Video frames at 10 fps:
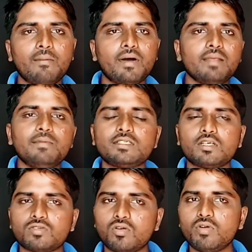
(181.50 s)
हमारे
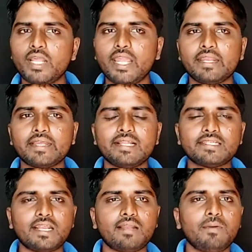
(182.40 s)
मिस्टर सोनू टेक्निकल
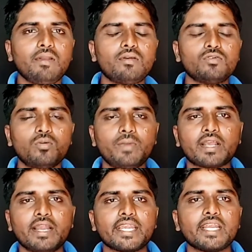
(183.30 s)
चैनल पर जो मैं
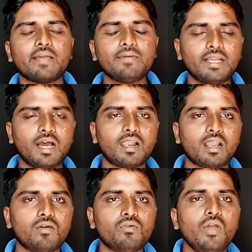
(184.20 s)
कंटेंट अभी डाल
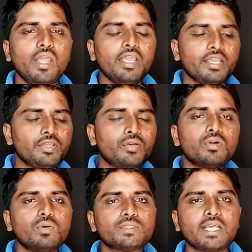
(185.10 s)
रहा हूँ
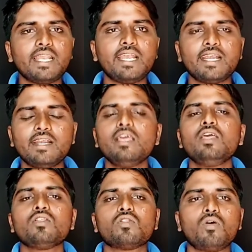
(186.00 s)
यूट्यूब से रिलेटेड
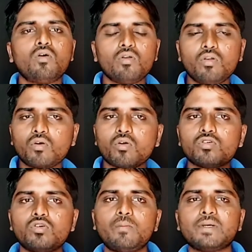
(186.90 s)
तो उन लोगों
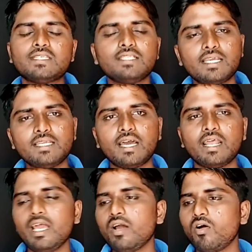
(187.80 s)
को जो है पसंद नहीं आ
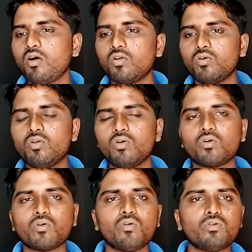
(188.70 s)
रहा है और उन
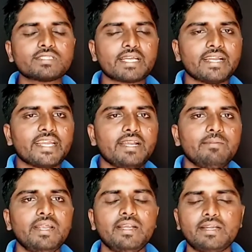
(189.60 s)
लोगों को उस कंटेंट
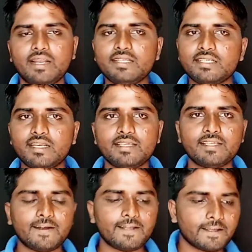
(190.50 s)
में इंटरेस्ट नहीं
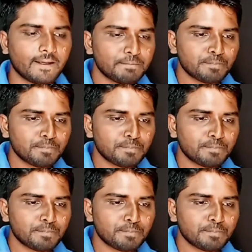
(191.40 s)
है ठीक है